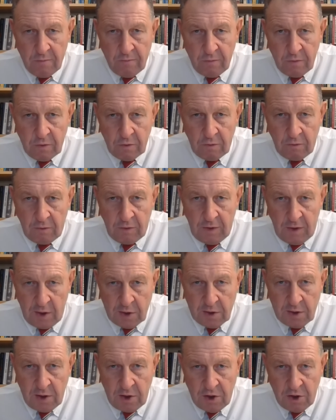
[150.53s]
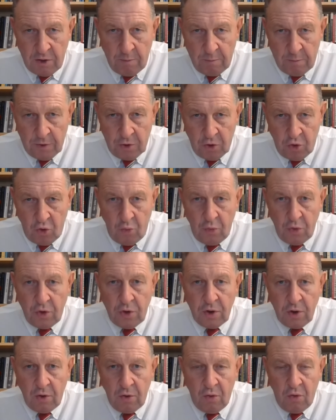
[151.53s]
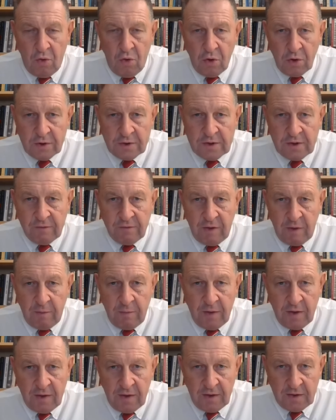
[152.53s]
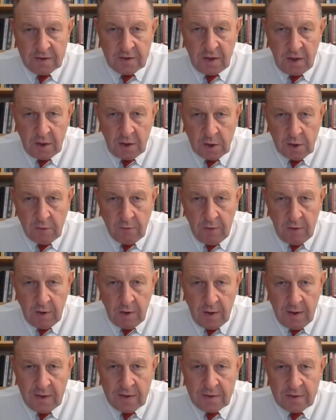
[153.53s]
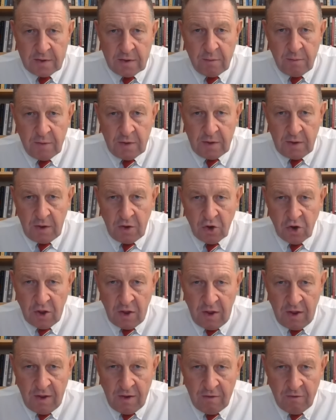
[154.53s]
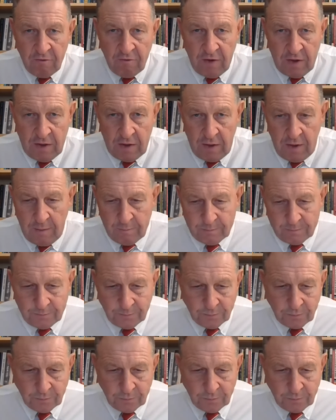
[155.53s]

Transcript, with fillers: Вот есть над чем подумать о современных средствах асимметричной войны.